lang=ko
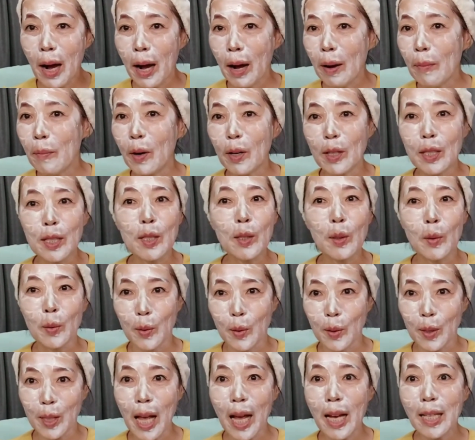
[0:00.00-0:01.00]
막
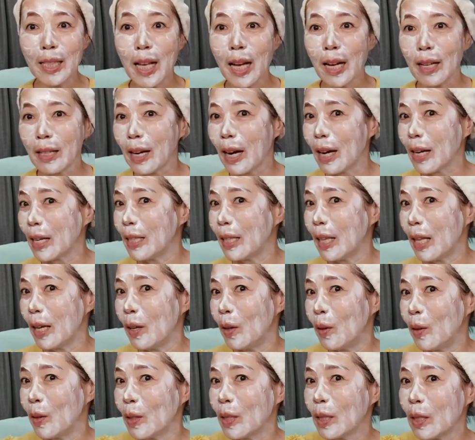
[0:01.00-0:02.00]
머릿속으로 상상을 하게
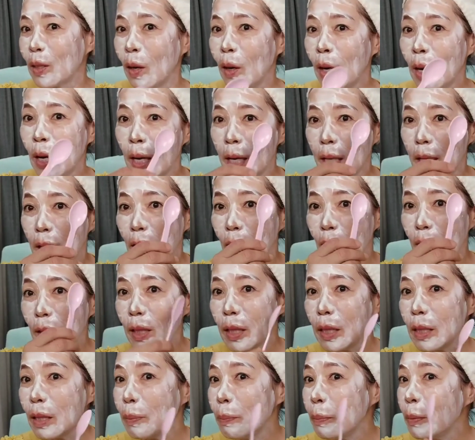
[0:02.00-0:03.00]
돼요. 그래서
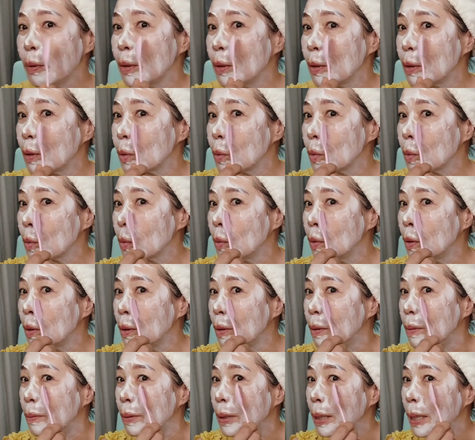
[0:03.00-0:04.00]
이런 티스푼으로
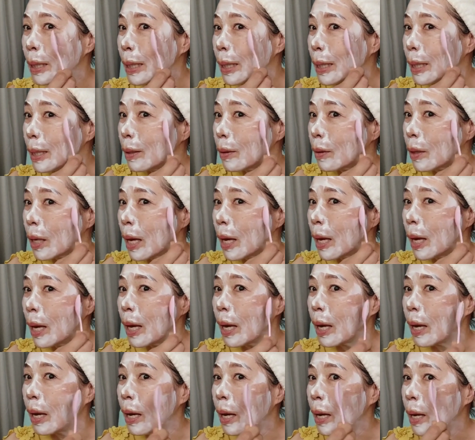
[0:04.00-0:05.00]
조금
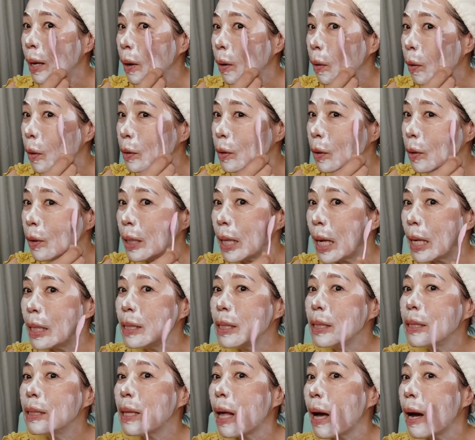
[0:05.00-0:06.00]
이렇게
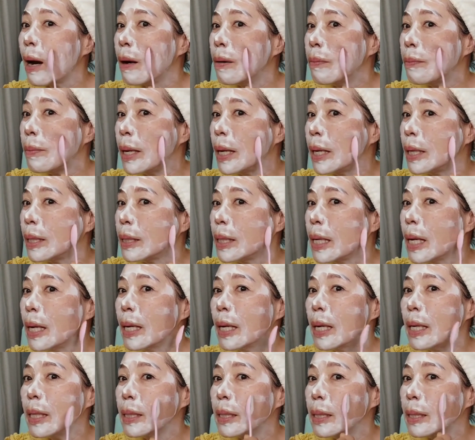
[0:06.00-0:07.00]
걷어내신 다음에
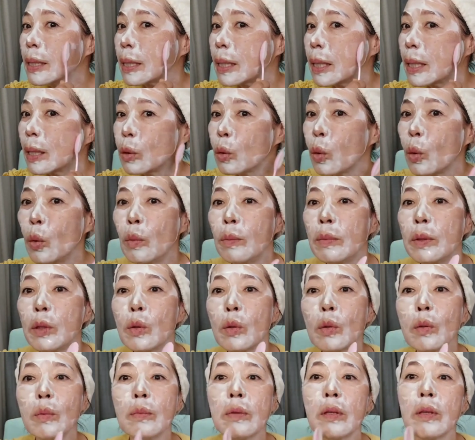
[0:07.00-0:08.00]
세안하시는 게
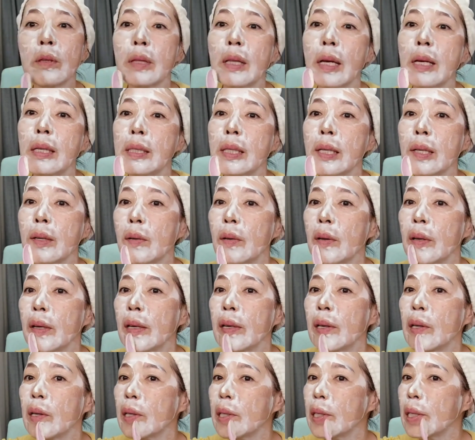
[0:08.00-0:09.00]
도움이 조금 더 되실
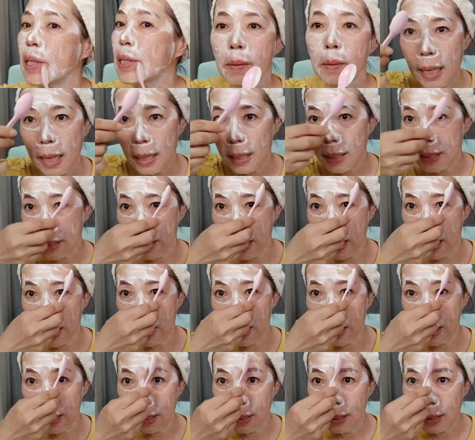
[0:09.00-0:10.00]
거예요.
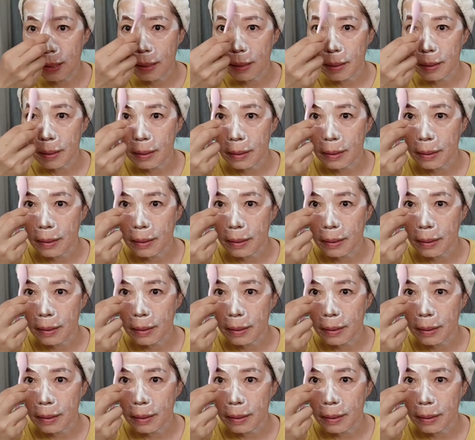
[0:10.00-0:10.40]
살살